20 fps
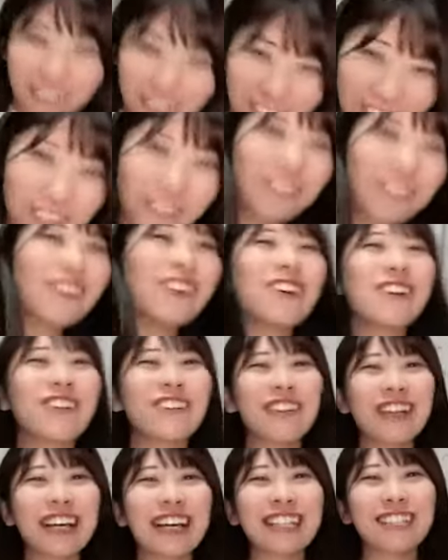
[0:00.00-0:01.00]
ここ
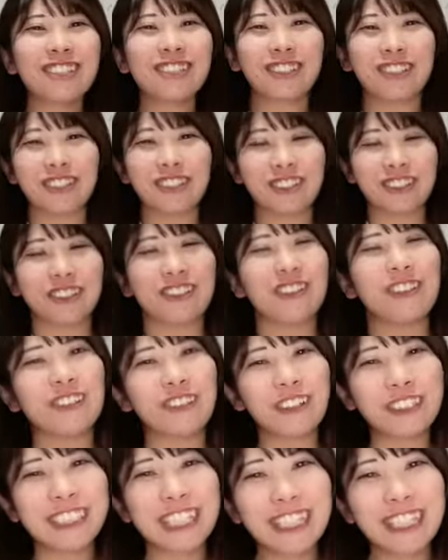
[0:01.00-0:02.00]
の後の
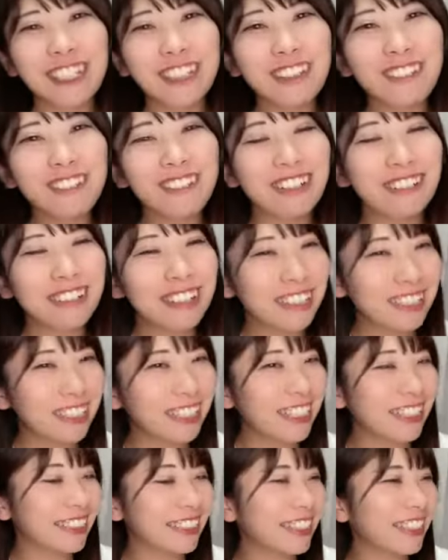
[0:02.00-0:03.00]
お酒の回
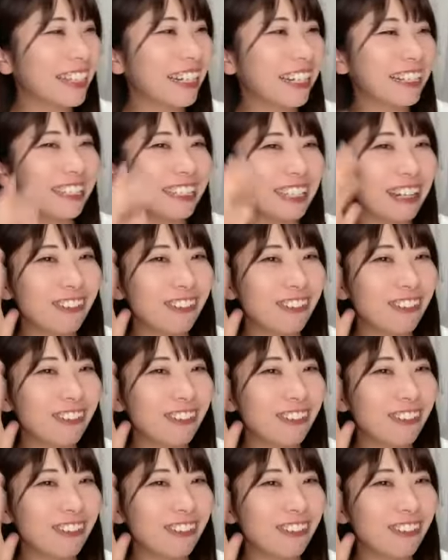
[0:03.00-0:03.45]
り方が